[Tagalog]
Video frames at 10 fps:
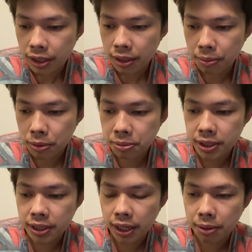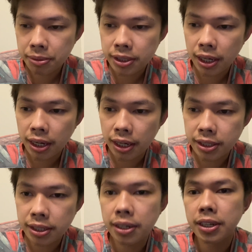bumisita kami sa
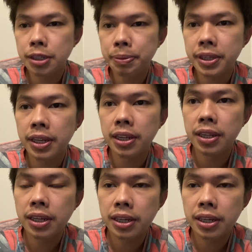isang hospital.